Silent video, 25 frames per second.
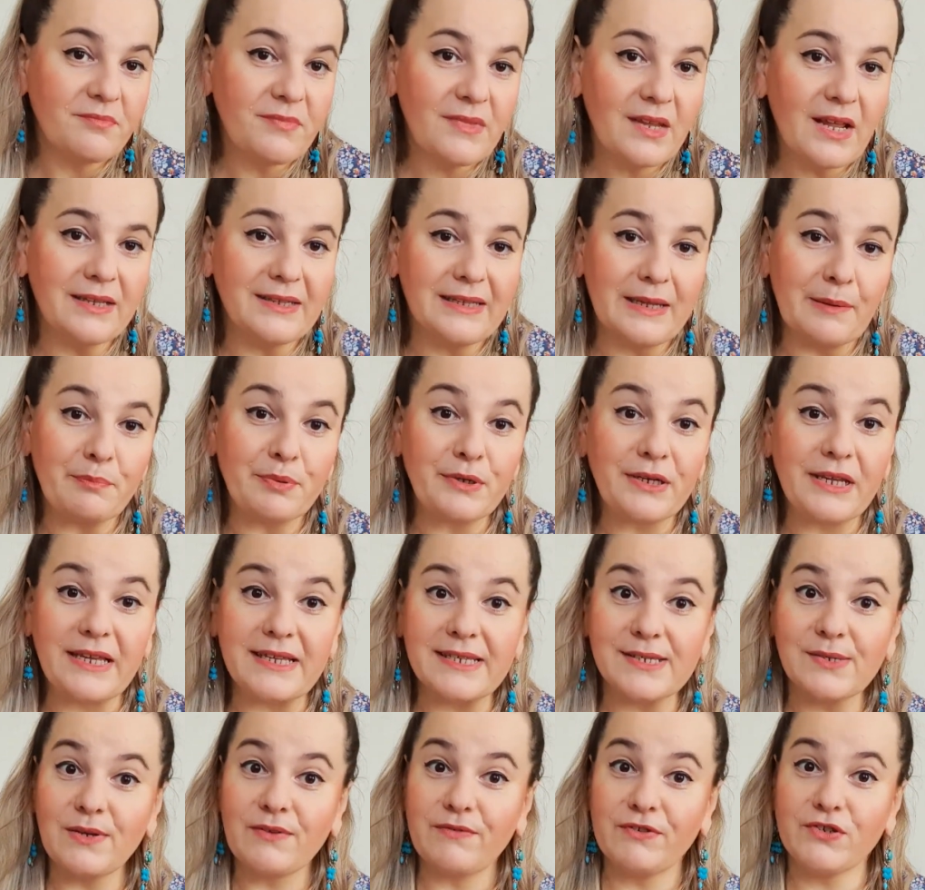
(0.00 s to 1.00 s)
Até porque
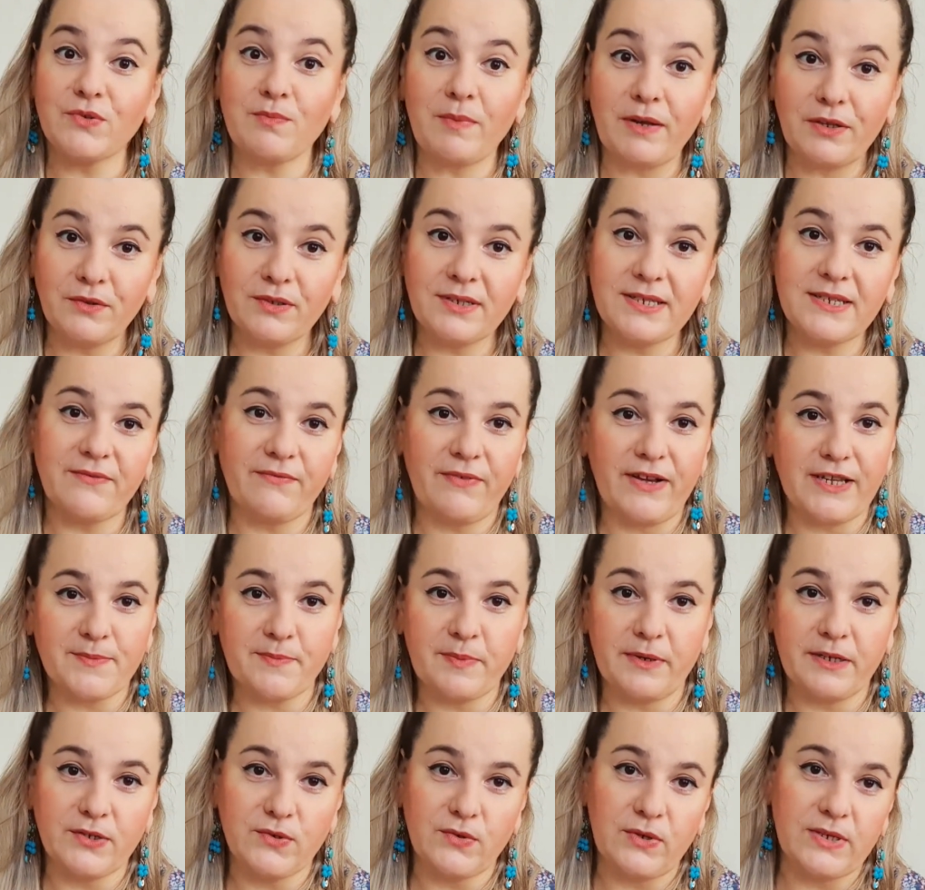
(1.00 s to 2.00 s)
esse é um investimento que você faz
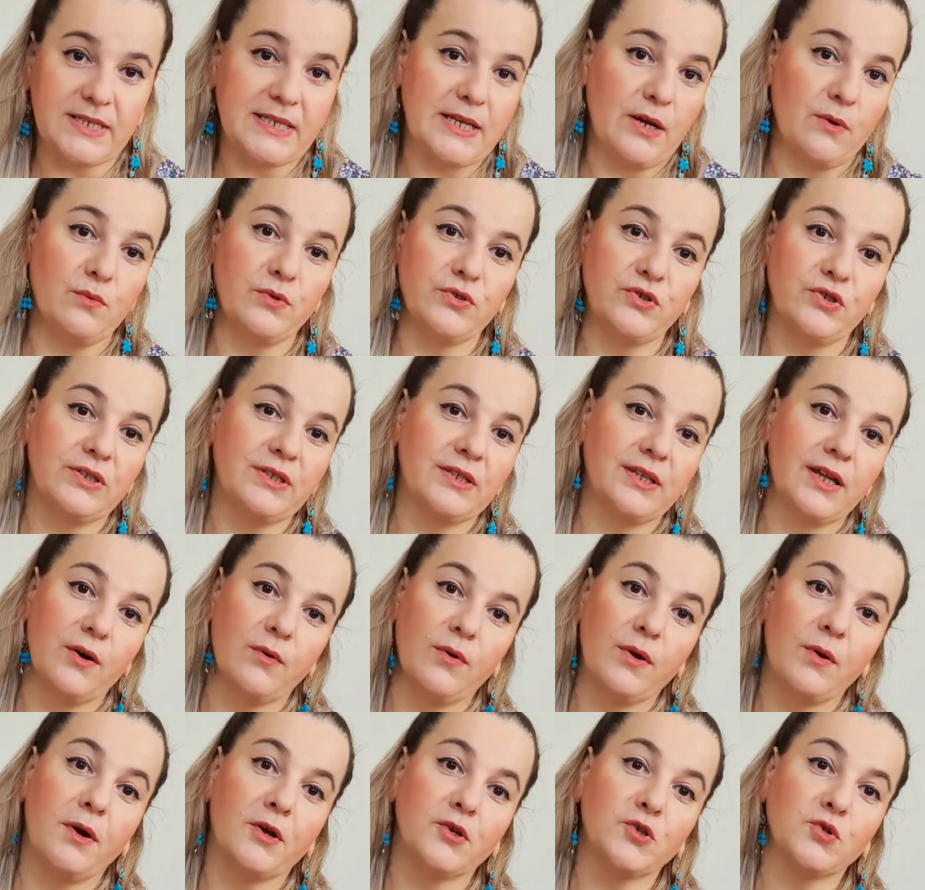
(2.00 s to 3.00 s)
pela sua saúde, então
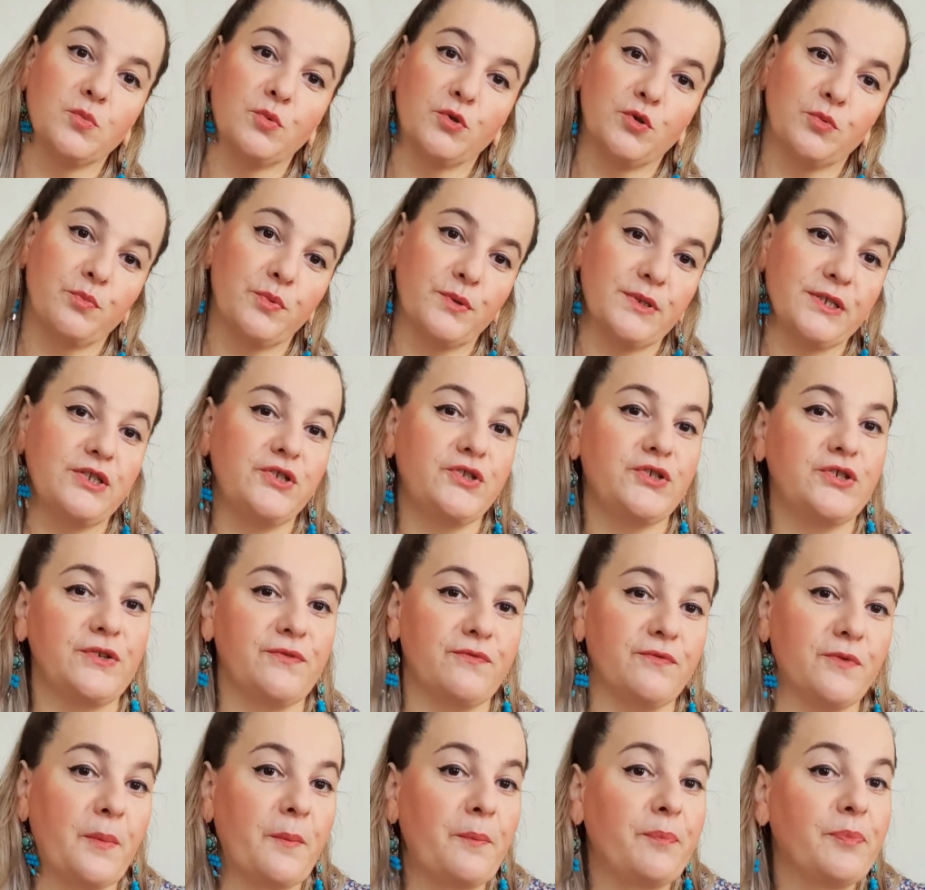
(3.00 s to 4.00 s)
eu acho muito
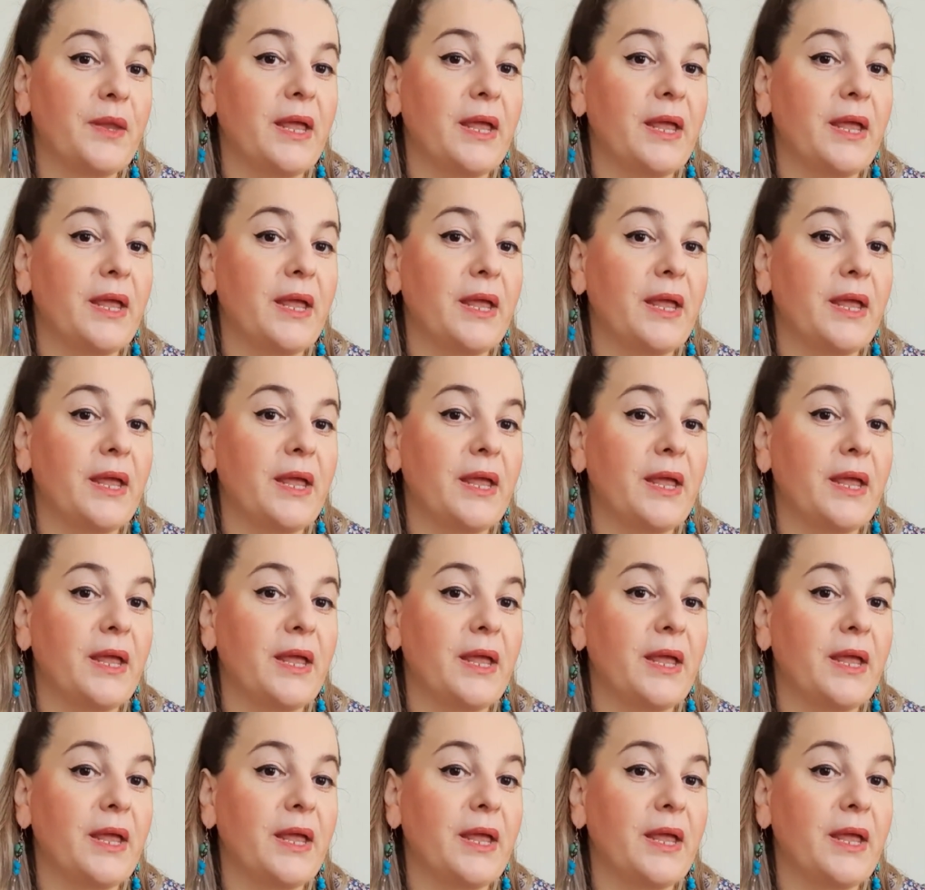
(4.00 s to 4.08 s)
positivo.